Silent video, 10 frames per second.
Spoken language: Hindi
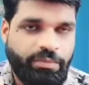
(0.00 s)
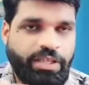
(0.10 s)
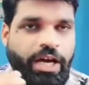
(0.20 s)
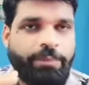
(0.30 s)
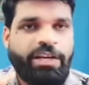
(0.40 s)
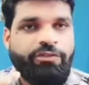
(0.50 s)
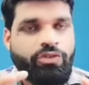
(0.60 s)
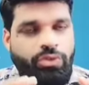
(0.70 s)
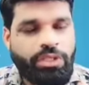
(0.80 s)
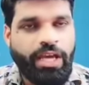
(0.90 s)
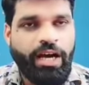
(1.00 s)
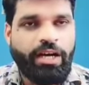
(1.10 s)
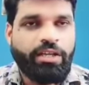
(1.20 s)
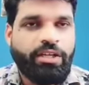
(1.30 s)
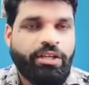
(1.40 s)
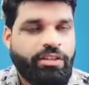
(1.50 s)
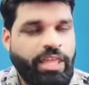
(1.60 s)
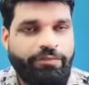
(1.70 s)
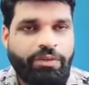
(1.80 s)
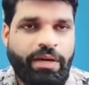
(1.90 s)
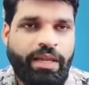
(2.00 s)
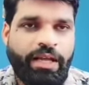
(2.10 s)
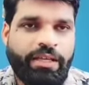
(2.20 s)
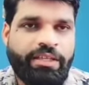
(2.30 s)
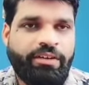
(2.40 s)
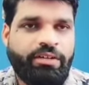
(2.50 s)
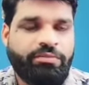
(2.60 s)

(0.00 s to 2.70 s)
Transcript: भैया आपका फ़ोटो लिया सेल्फी वाला या